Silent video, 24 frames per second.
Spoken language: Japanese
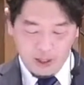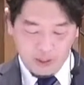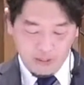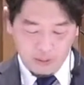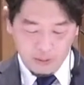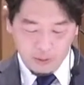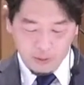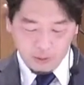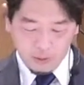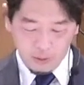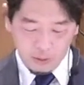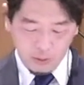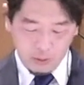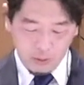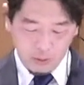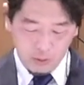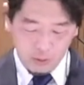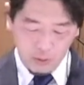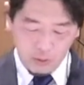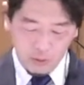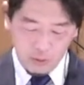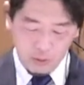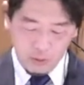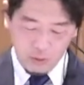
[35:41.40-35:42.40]
まあ、この
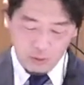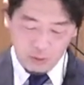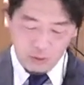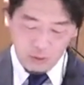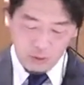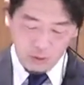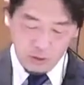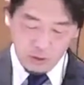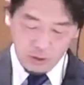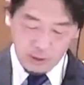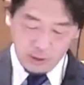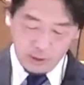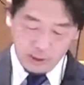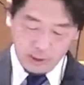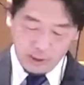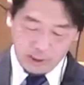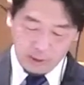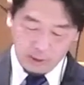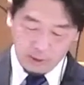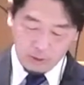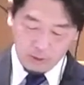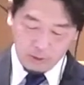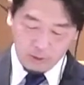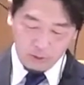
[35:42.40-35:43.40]
7
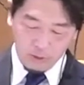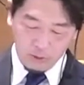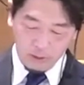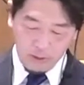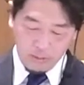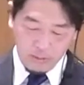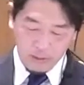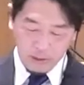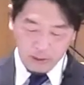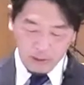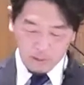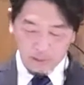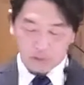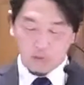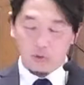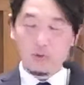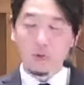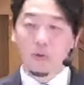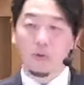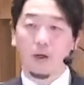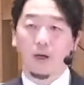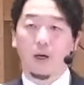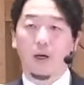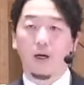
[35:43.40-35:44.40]
日のところで学ぶこ
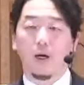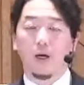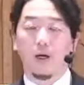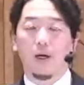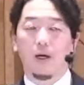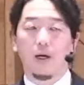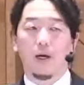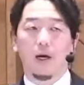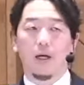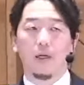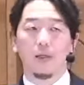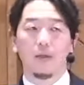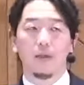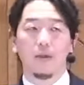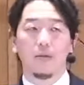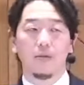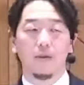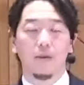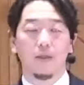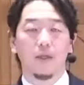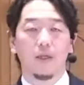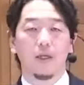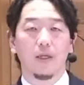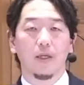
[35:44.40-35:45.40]
とはある意
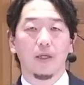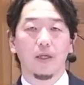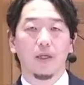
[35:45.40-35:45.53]
味、